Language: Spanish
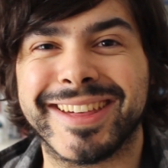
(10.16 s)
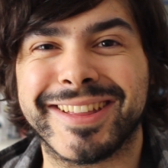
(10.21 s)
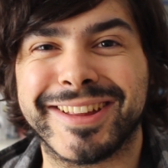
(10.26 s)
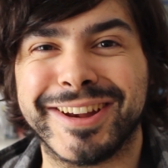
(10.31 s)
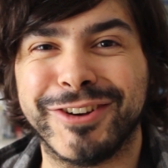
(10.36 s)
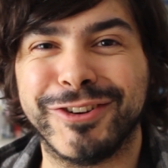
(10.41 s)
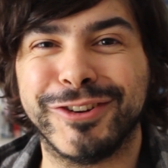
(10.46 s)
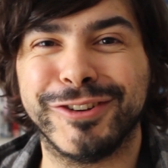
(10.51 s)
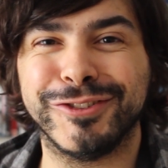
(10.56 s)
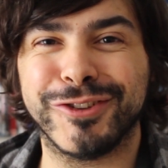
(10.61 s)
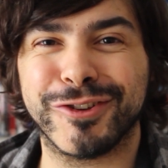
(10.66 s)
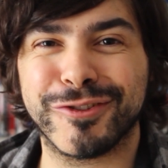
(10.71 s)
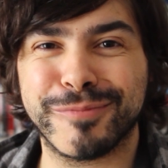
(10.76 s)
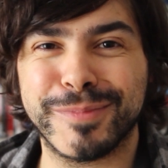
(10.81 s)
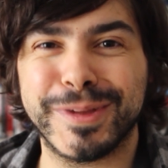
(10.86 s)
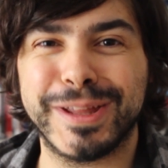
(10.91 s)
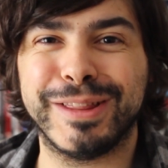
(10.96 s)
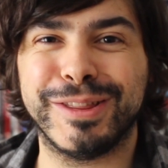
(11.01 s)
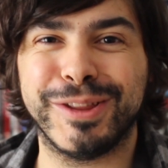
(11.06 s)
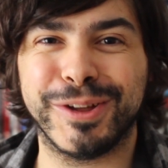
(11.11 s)
se estrenó en
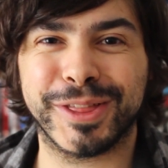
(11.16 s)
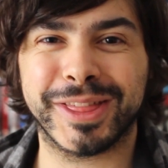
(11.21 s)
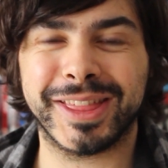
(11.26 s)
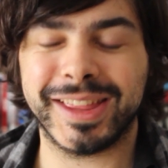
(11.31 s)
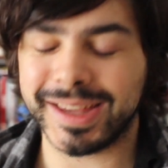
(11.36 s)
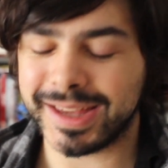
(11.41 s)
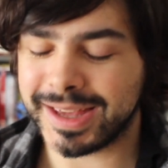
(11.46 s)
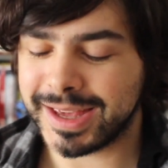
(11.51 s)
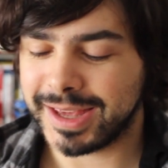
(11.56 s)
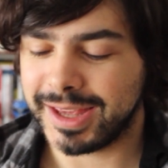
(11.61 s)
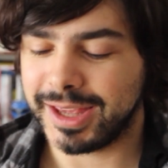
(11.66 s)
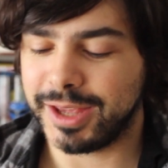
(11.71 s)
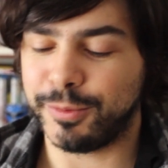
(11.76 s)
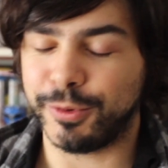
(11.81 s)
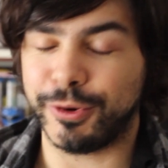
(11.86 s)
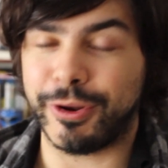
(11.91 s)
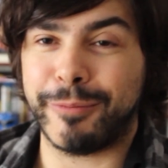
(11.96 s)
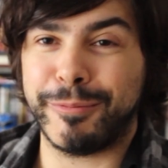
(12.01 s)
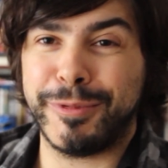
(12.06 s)
2012 y bueno,